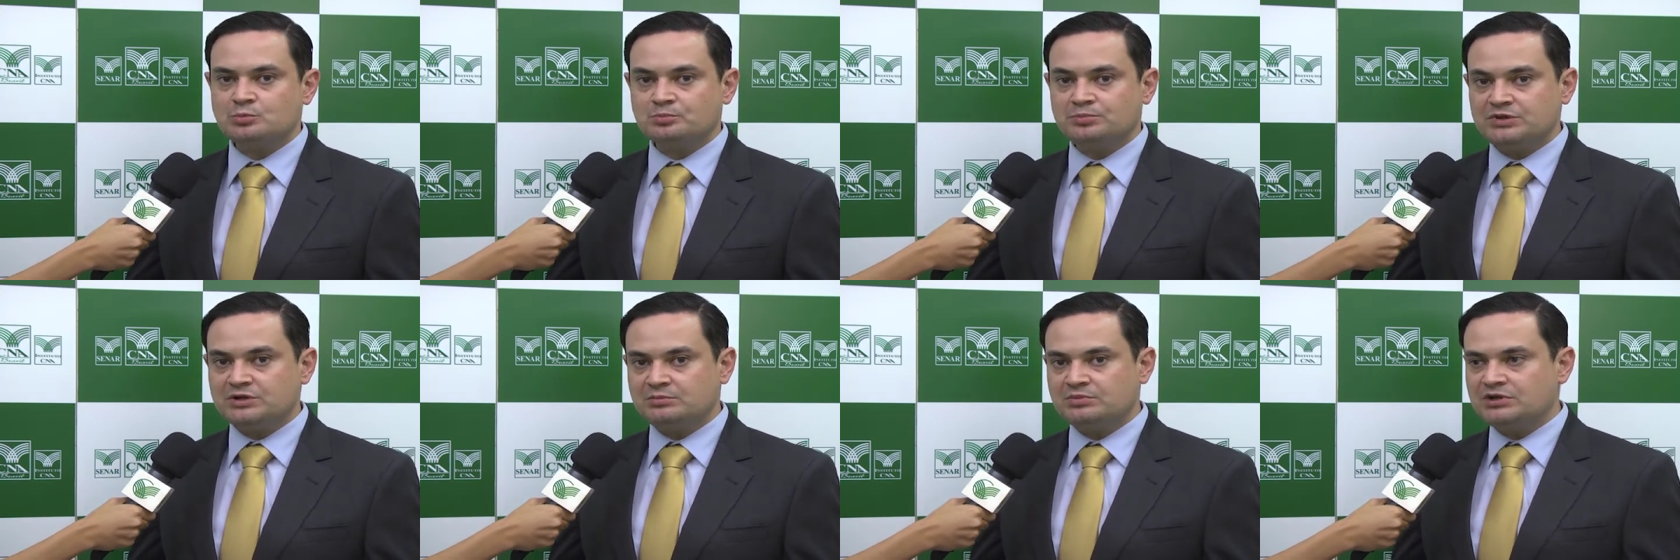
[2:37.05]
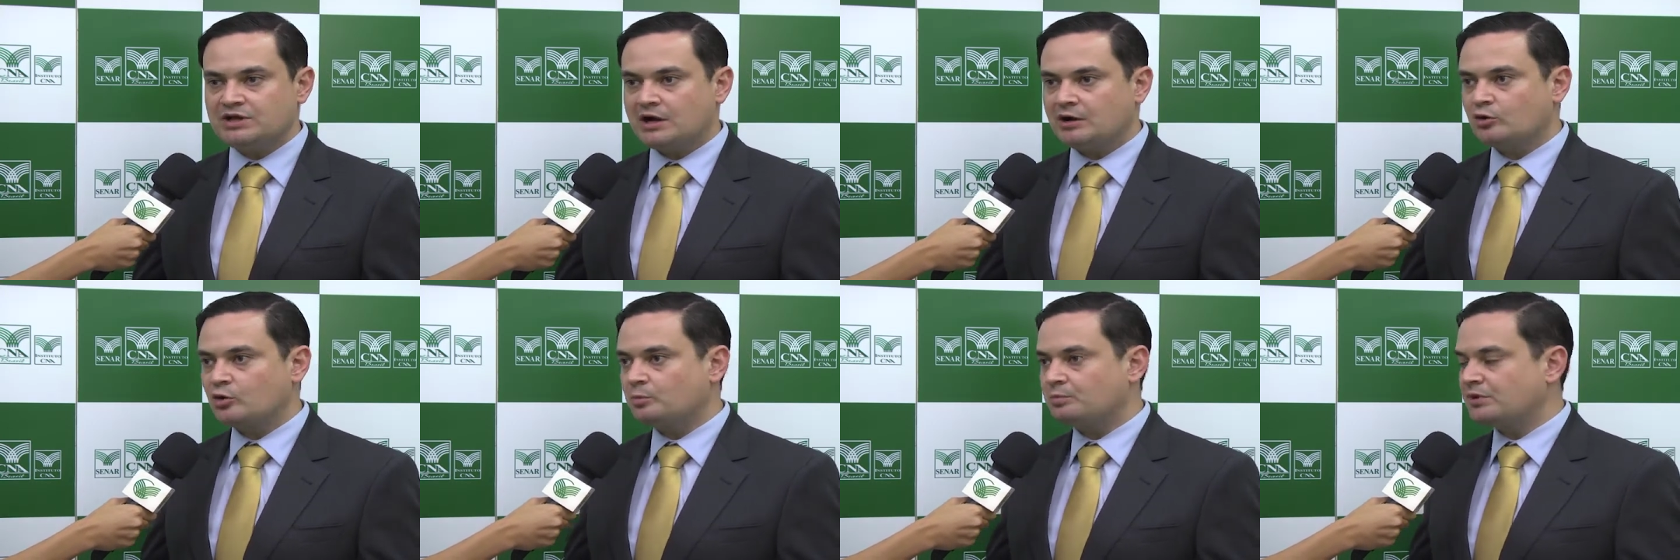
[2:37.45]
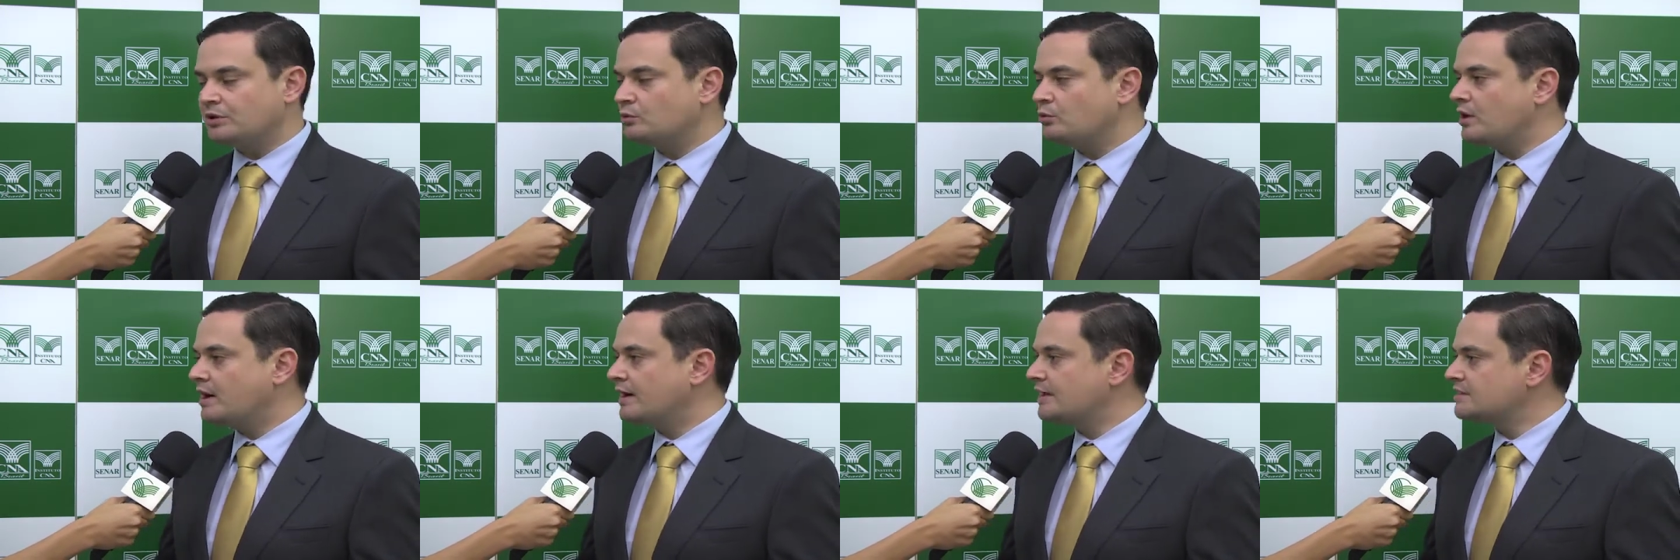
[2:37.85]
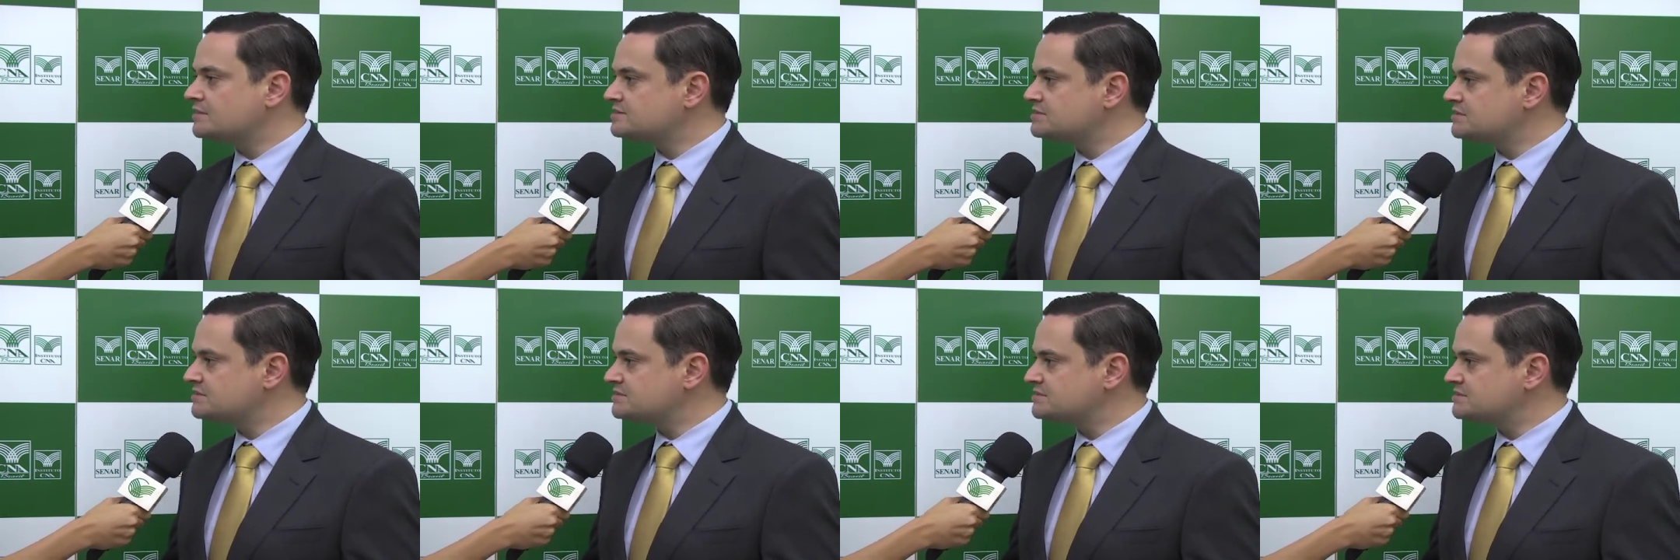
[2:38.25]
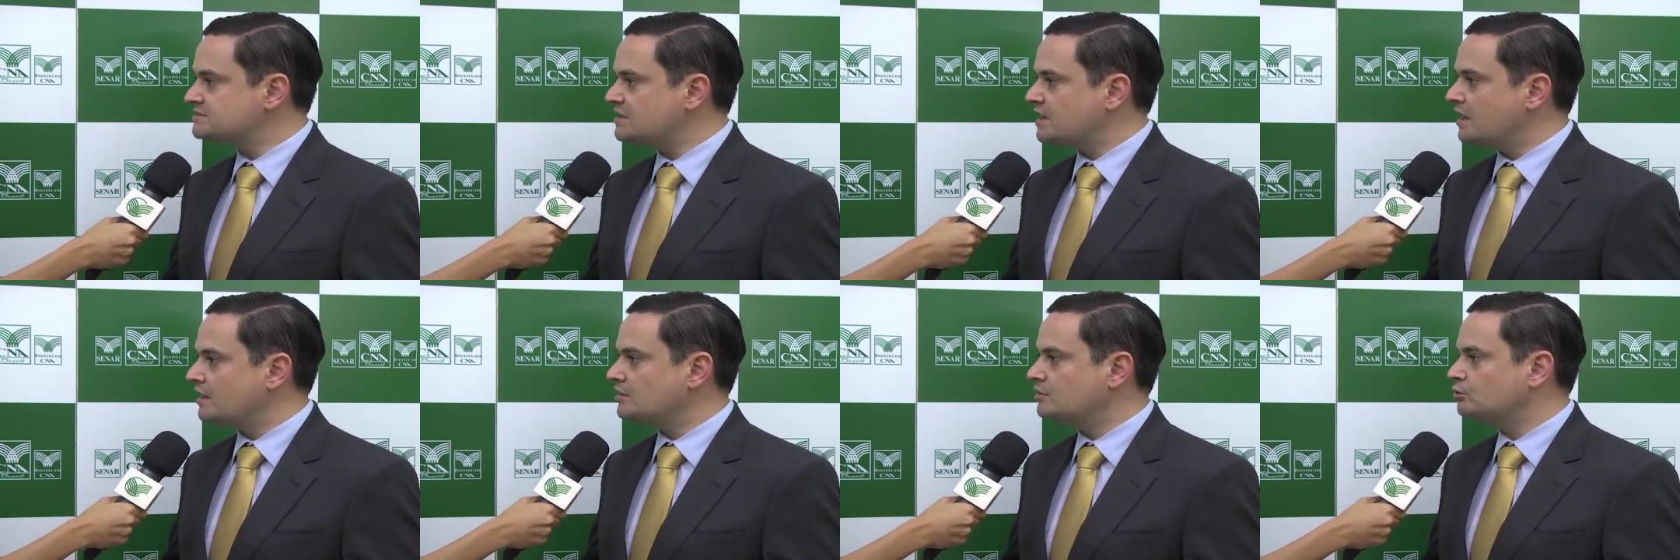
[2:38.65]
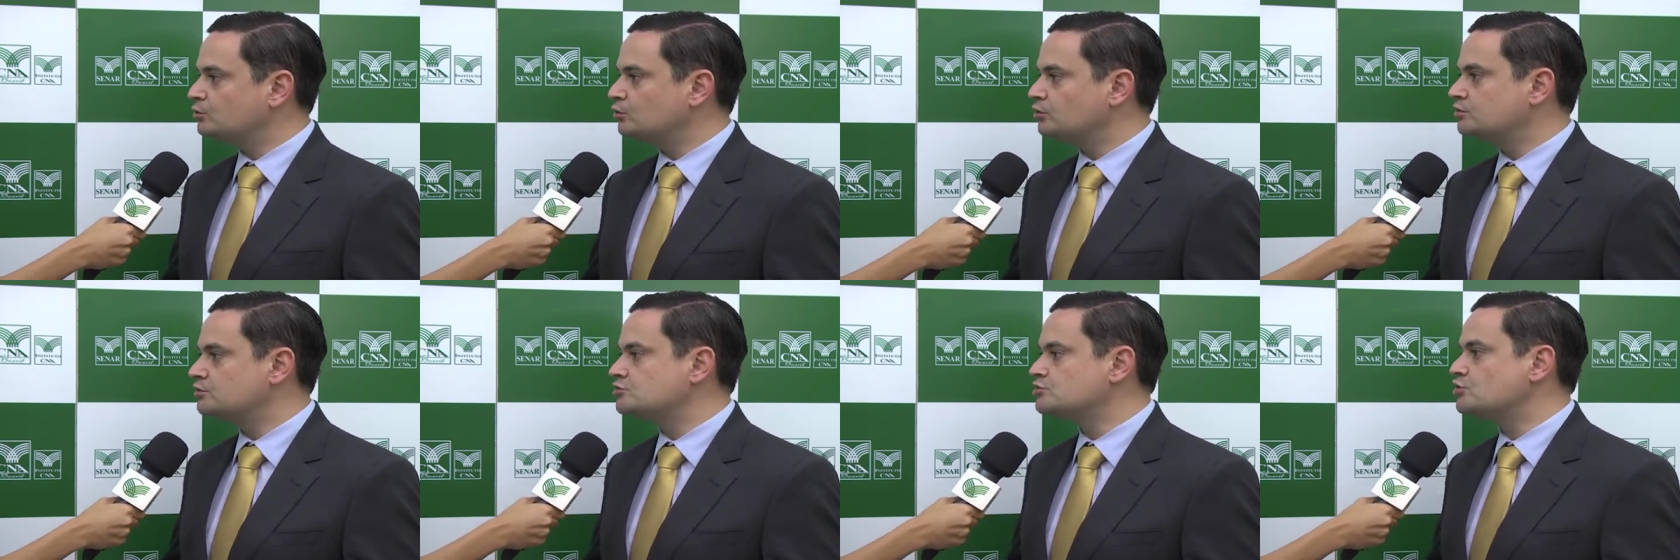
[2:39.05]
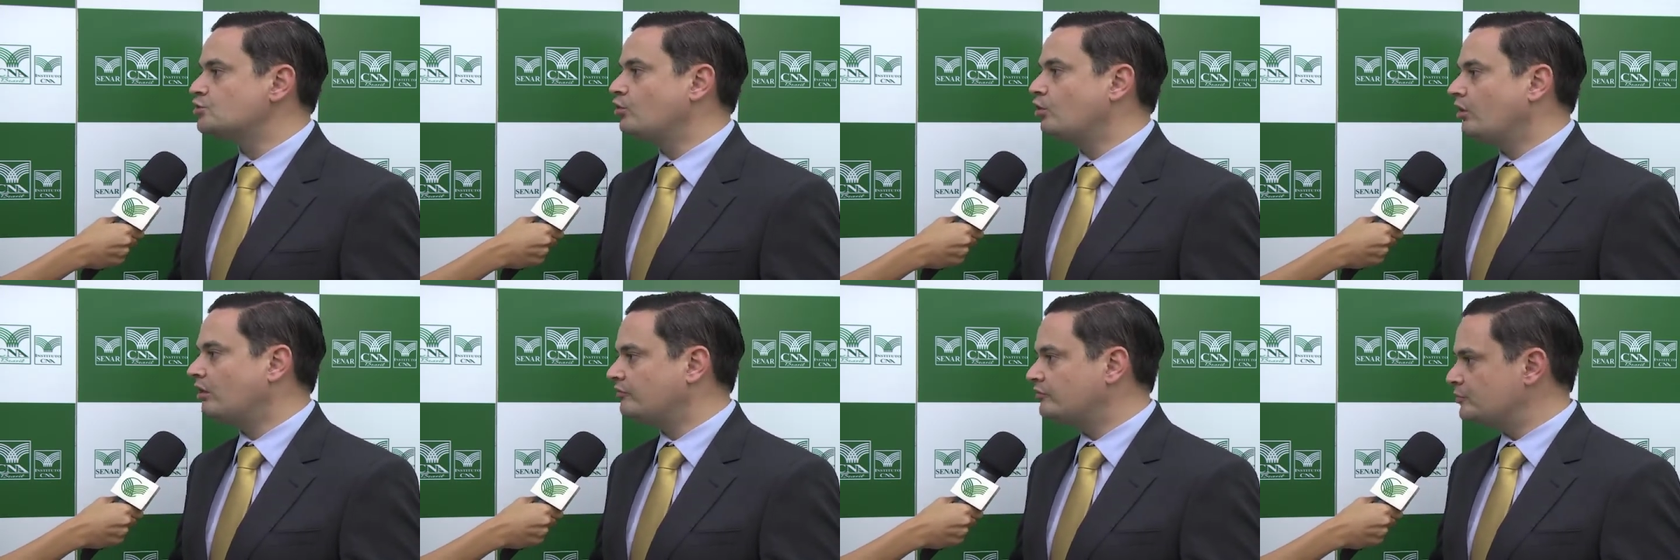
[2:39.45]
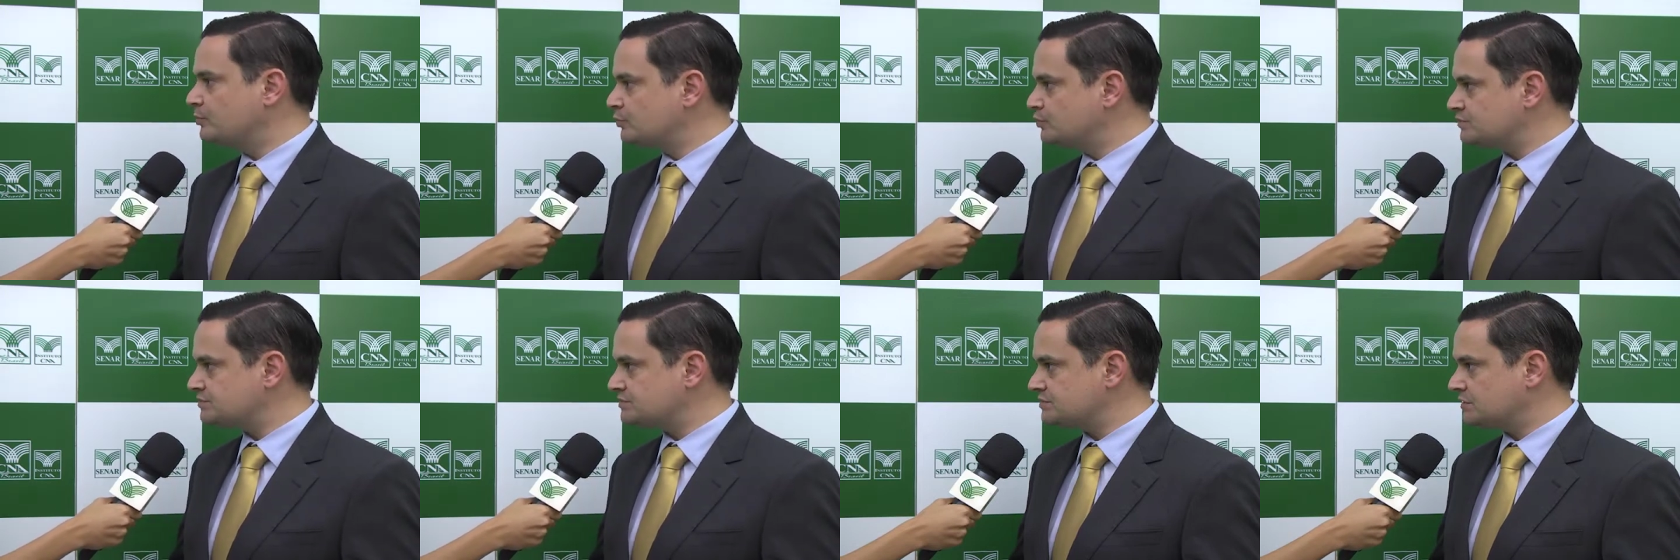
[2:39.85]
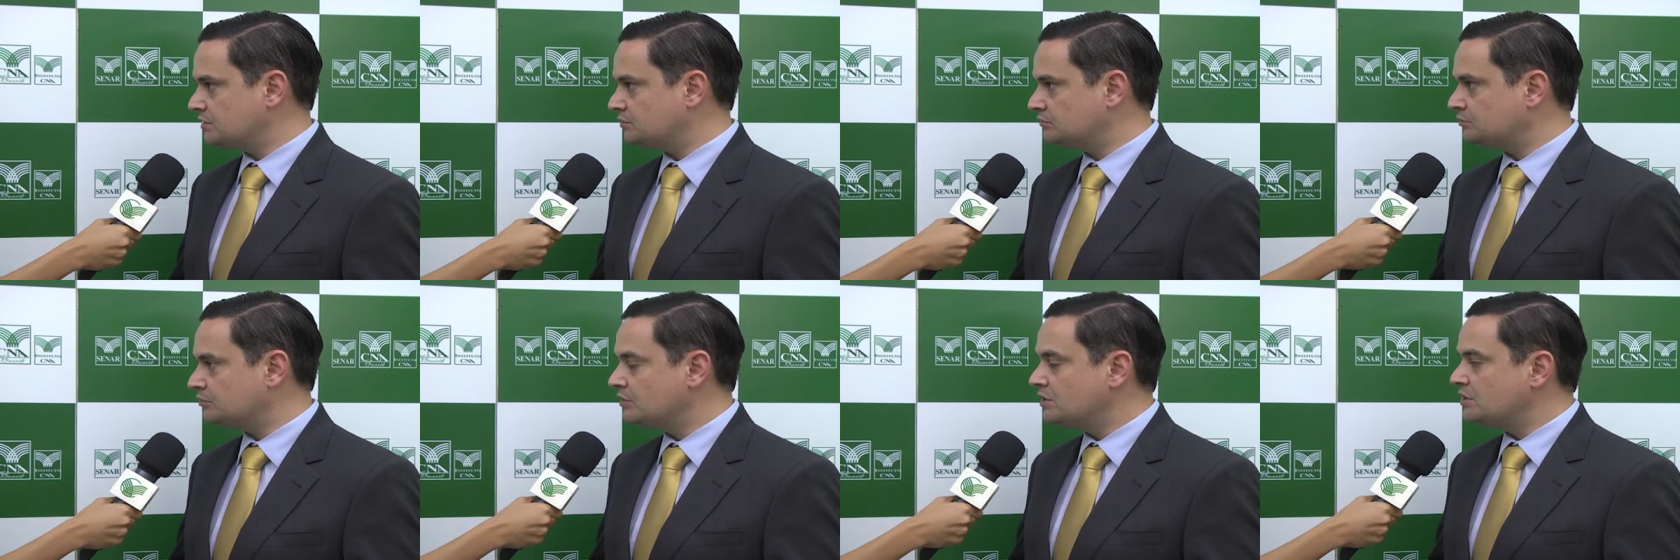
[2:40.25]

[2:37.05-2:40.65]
o PIB da agropecuária se encerre em torno de 9%.